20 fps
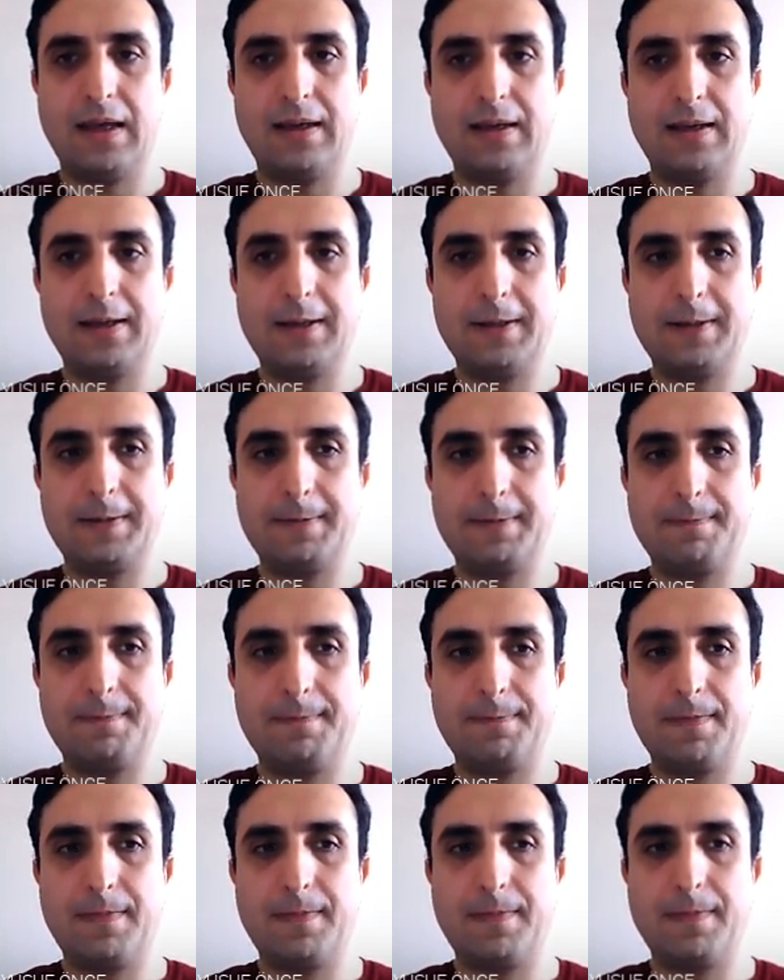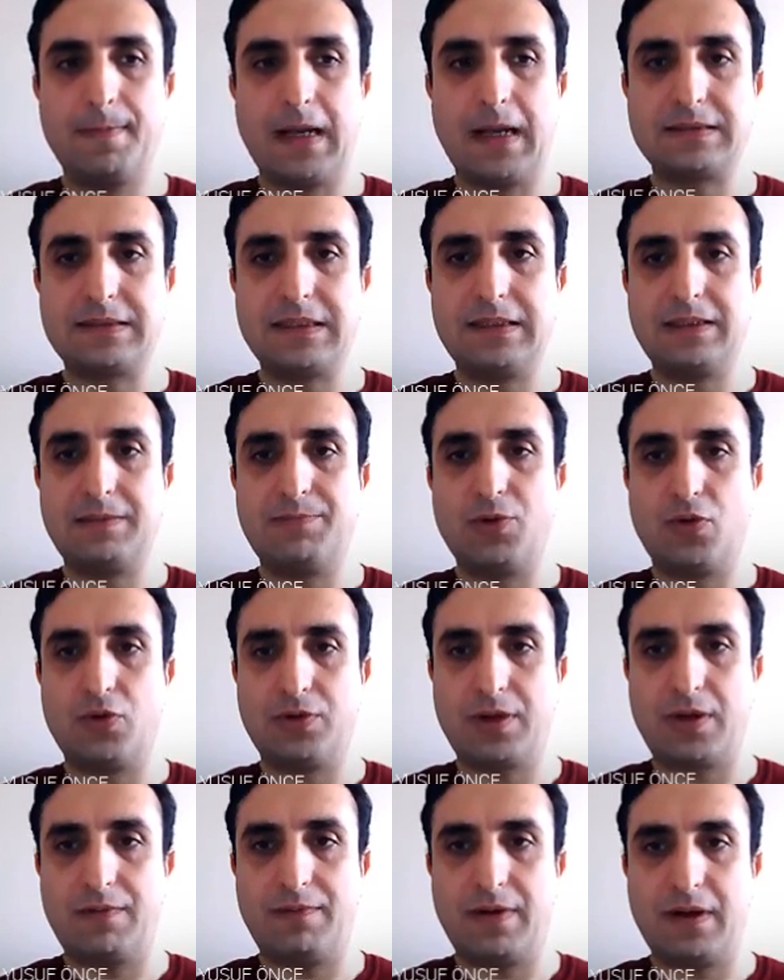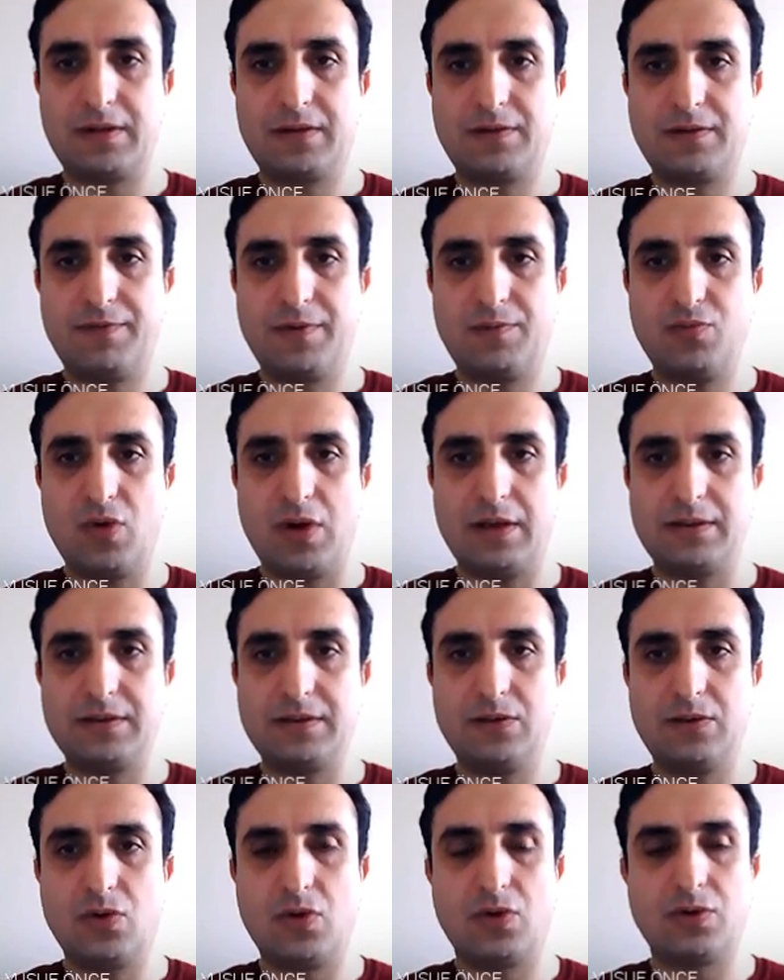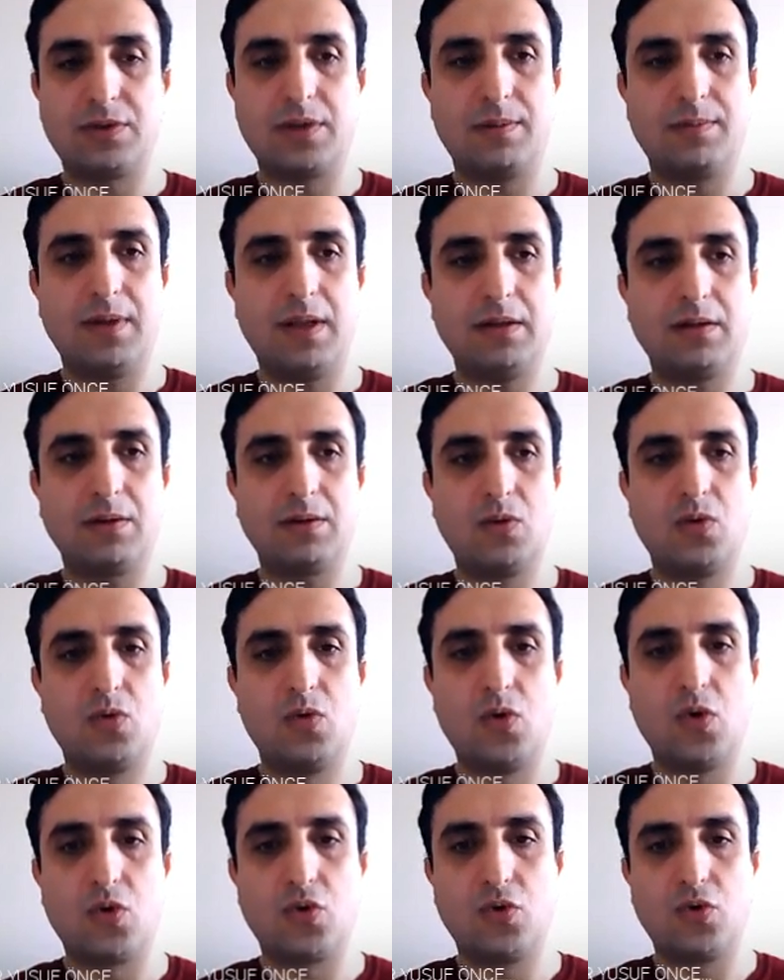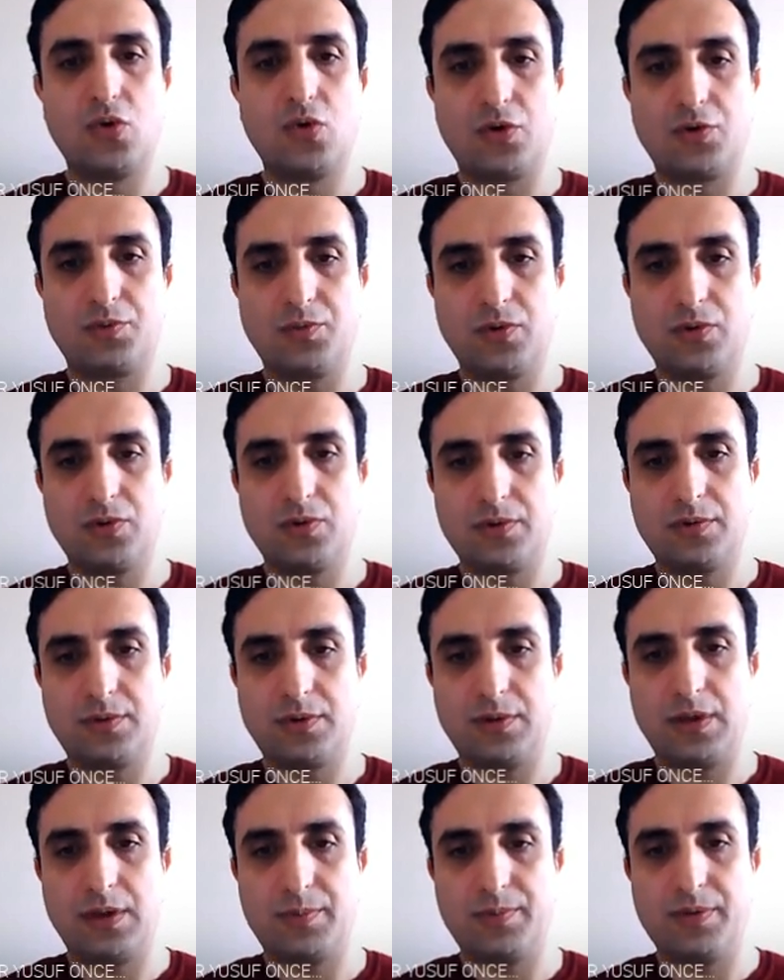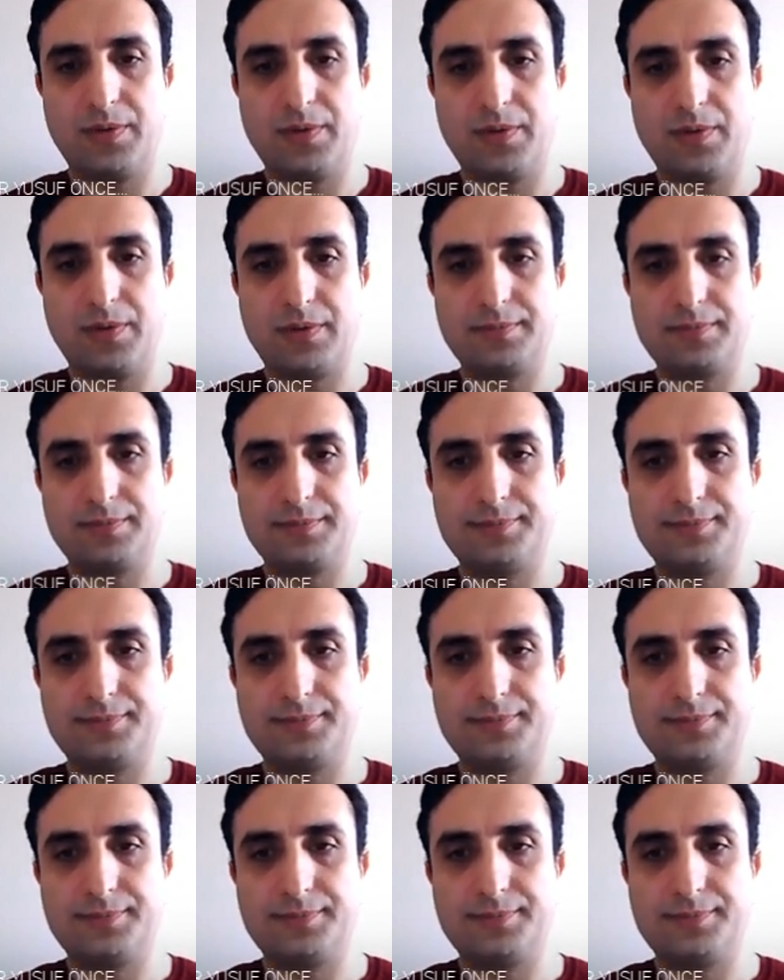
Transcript: e, asidik bir ortam var ve bu asidik ortamdan korunuyor bu yapı.